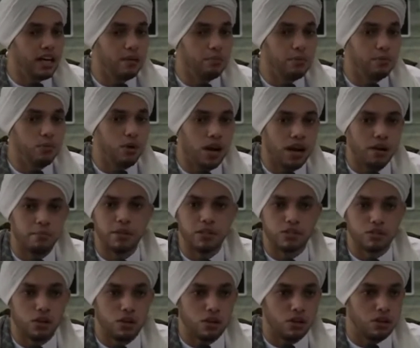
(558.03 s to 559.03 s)
Nabi
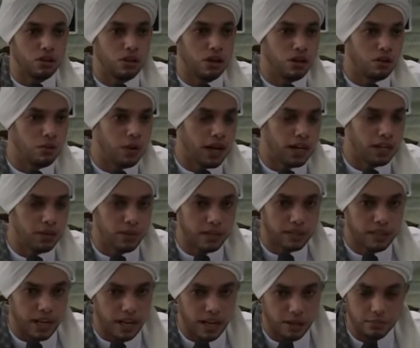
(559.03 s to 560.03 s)
Muhammad Shallallahu Alaihi
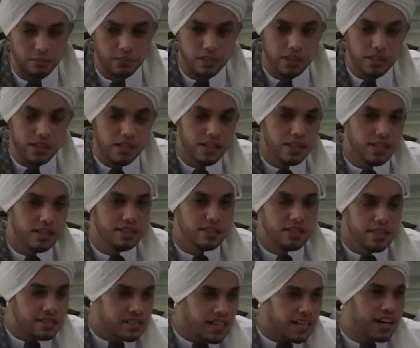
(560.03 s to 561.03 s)
Wasallam.
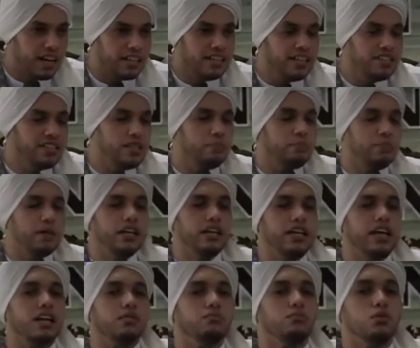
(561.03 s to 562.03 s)
Secara disiplin
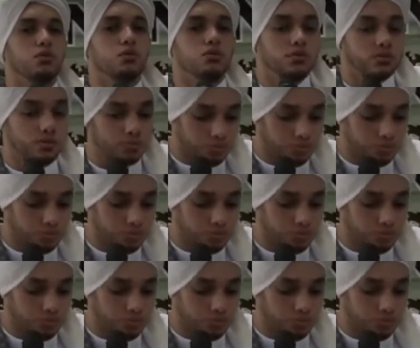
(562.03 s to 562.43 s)
ilmu,